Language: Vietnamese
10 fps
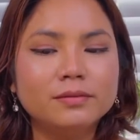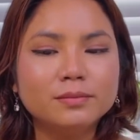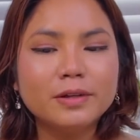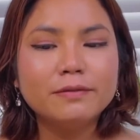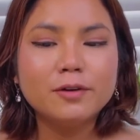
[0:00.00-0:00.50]

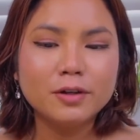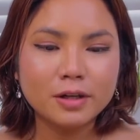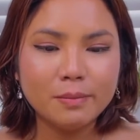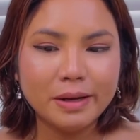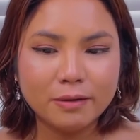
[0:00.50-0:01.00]
mẹ
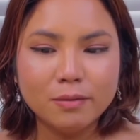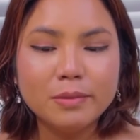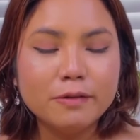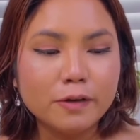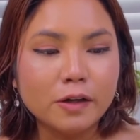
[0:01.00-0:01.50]
phone cho mẹ của
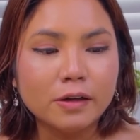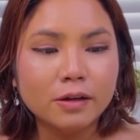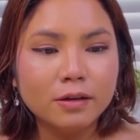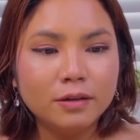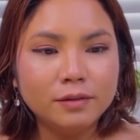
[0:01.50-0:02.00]
mẹ về
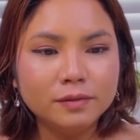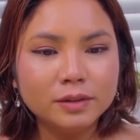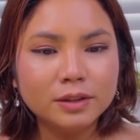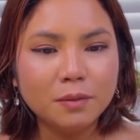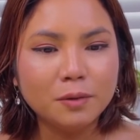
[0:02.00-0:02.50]

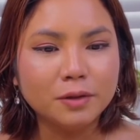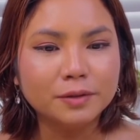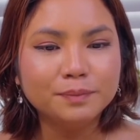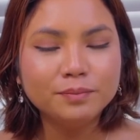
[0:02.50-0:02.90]
xong rồi